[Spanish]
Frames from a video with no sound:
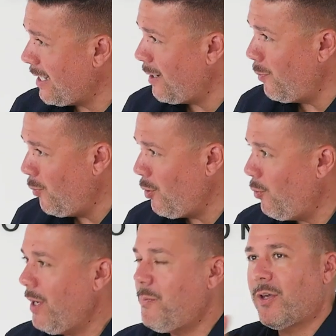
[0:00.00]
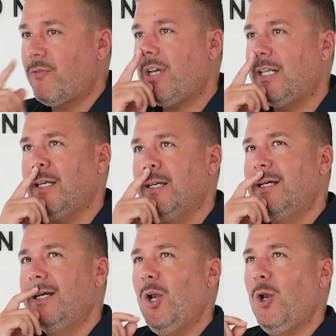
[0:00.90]
está muy guay porque fíjate,
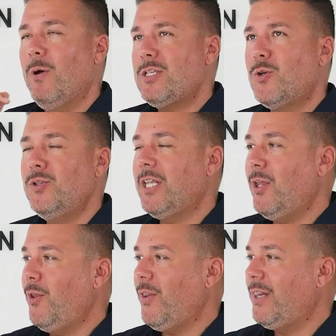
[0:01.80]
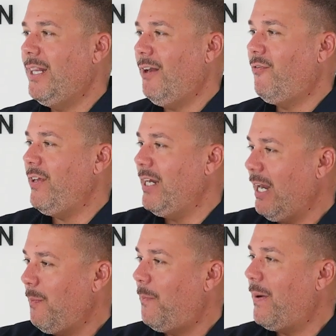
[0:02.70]
lo has contado del
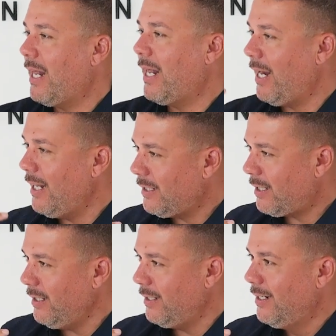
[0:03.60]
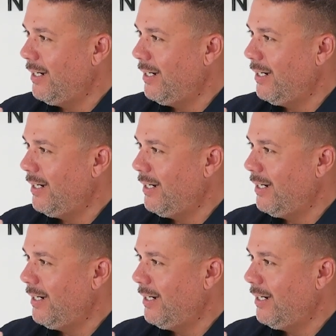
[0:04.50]
final para adelante,